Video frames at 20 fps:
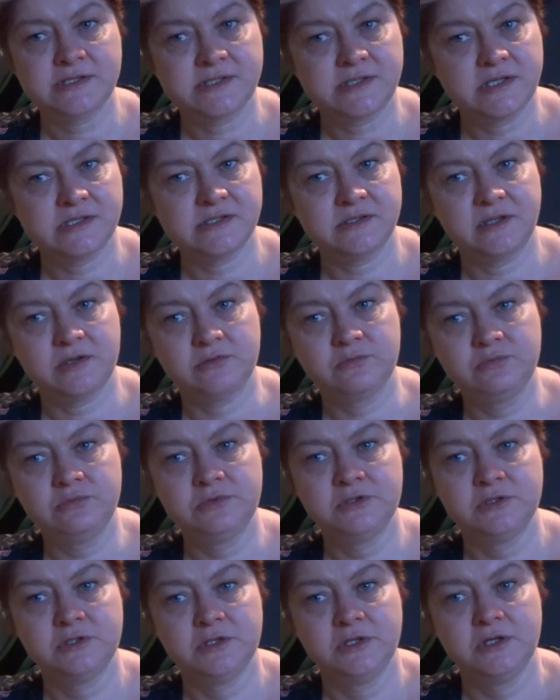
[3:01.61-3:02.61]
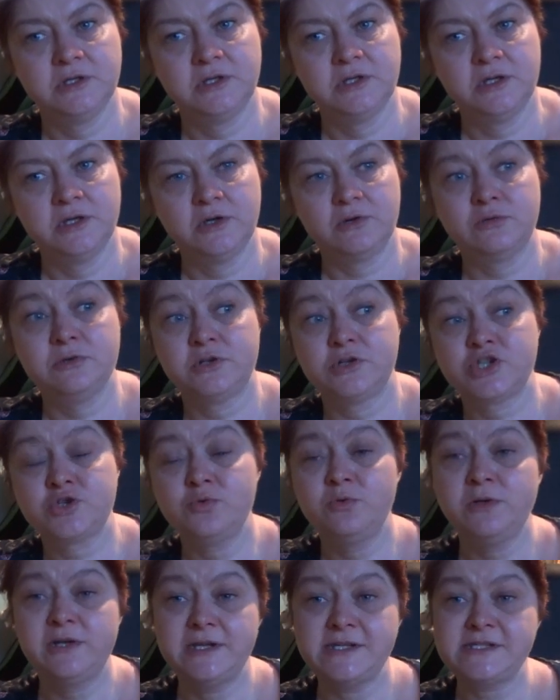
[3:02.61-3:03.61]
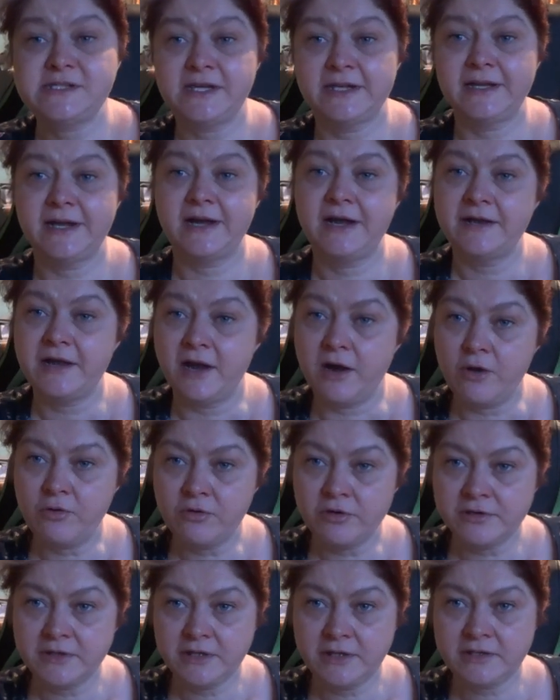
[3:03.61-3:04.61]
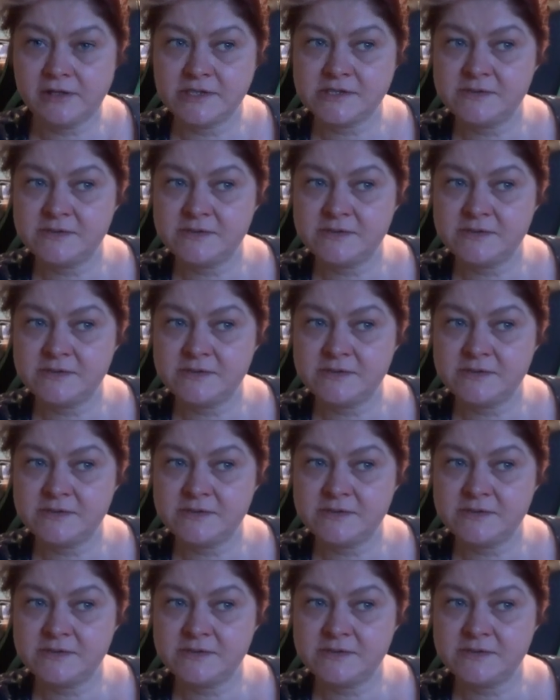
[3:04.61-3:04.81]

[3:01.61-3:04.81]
es da sehr gut. Und Schule ist ja gerade auch nicht,